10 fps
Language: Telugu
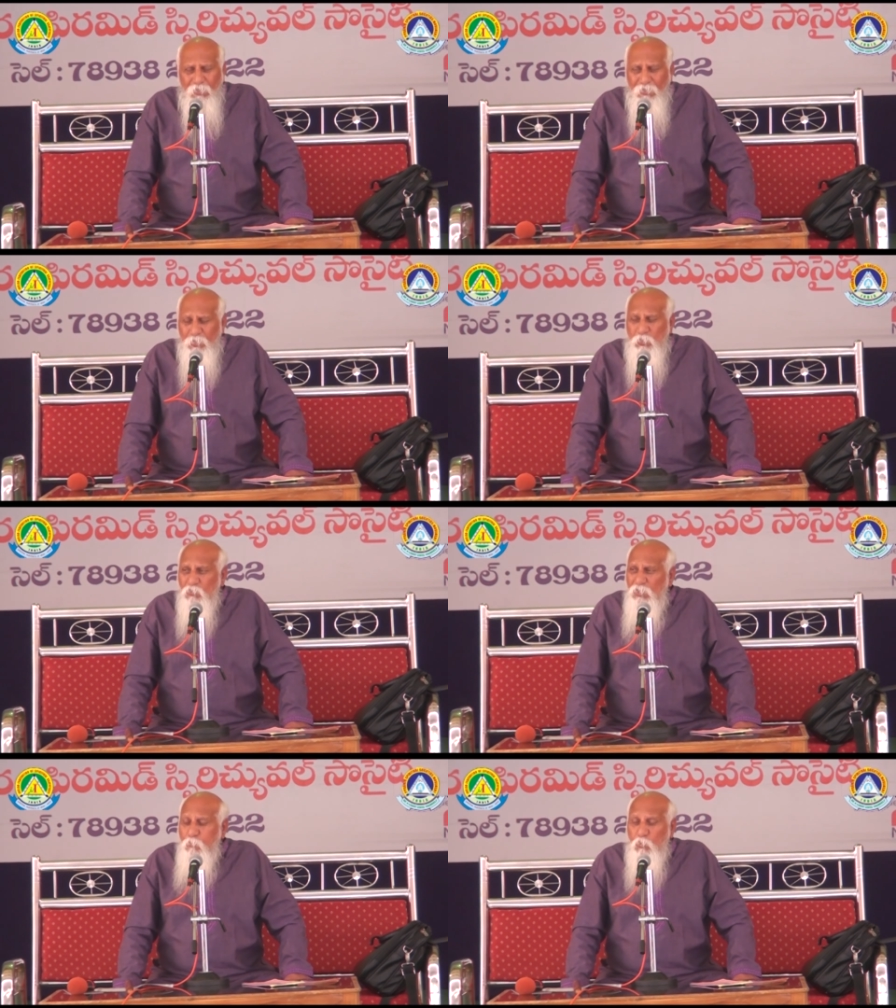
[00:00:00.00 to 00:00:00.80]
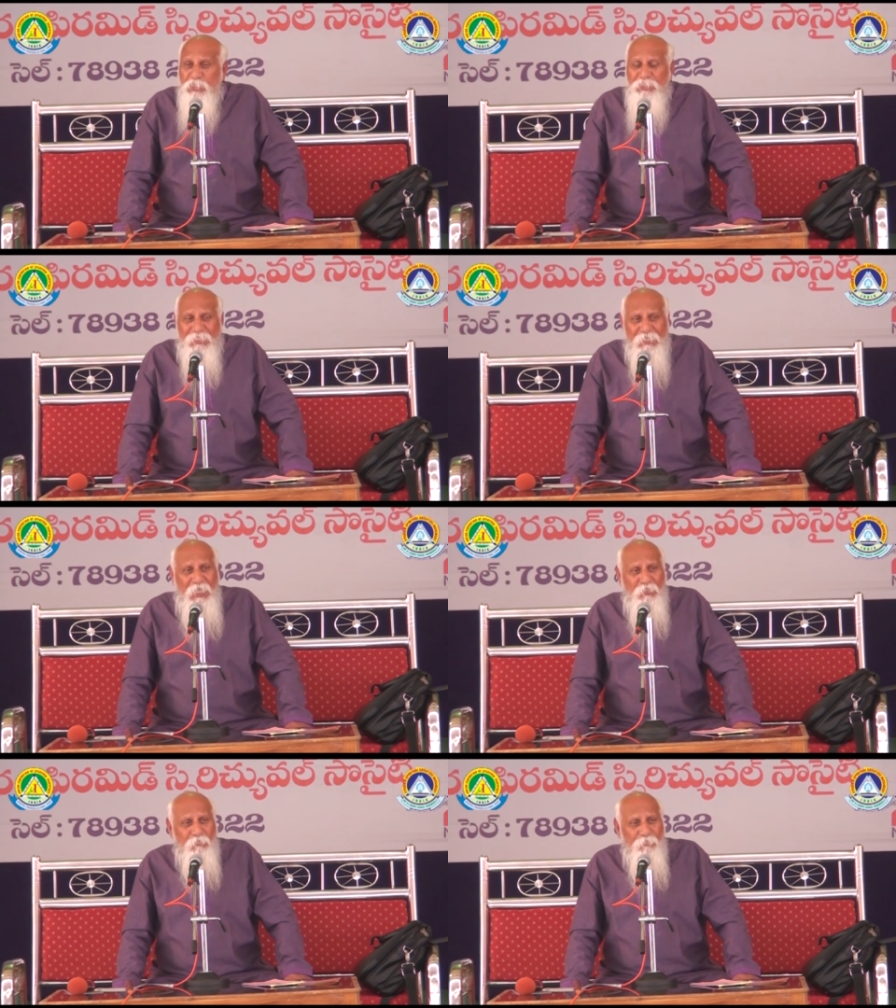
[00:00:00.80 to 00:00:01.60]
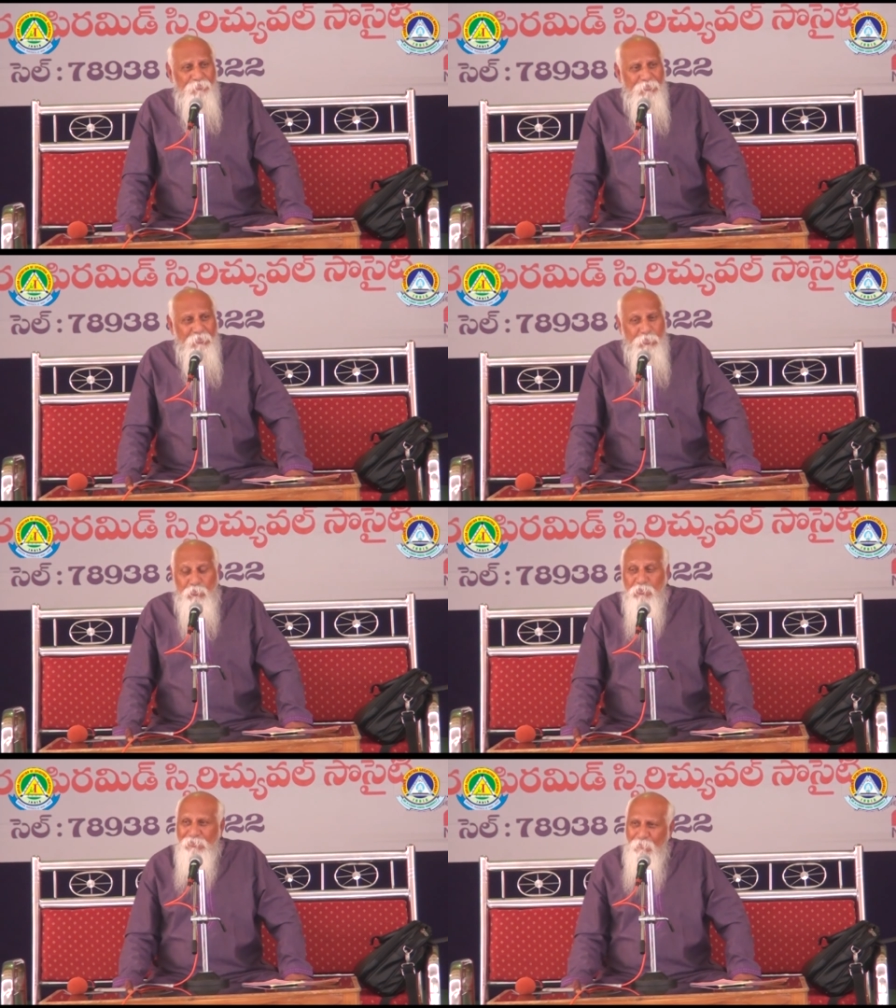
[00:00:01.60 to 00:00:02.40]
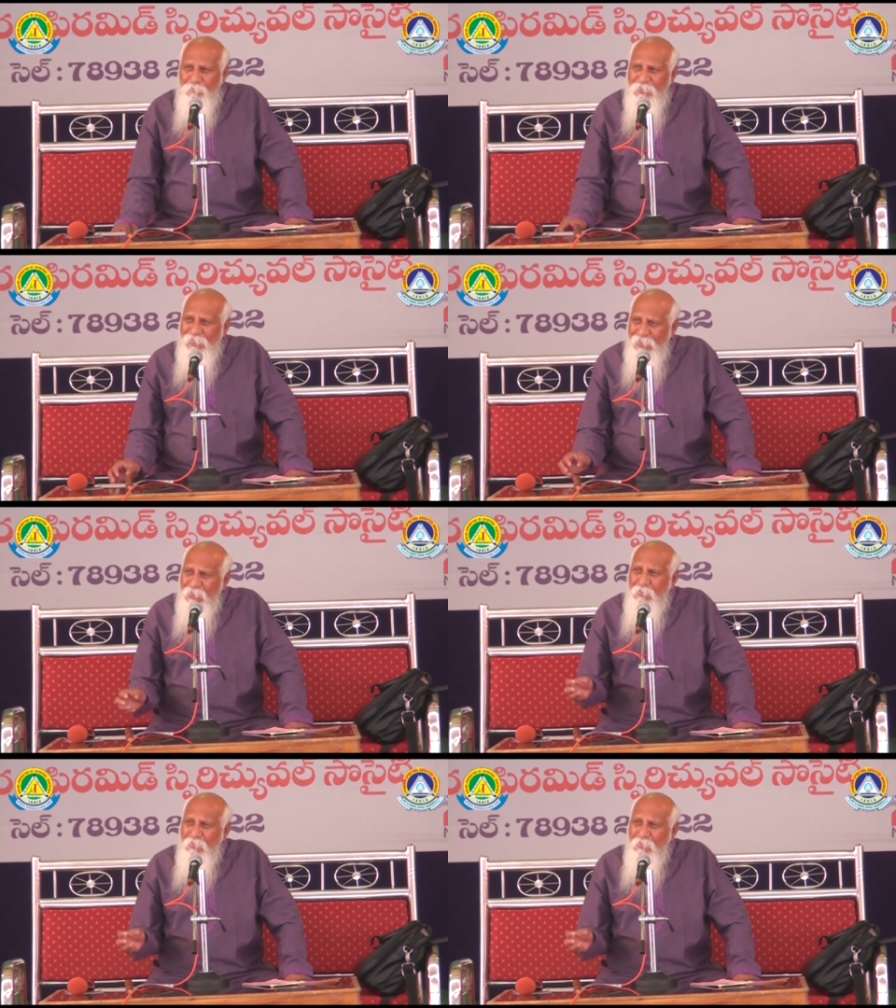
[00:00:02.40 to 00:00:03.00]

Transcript: కృష్ణుడిని పూజించడం కాదు కృష్ణుడు చెప్పింది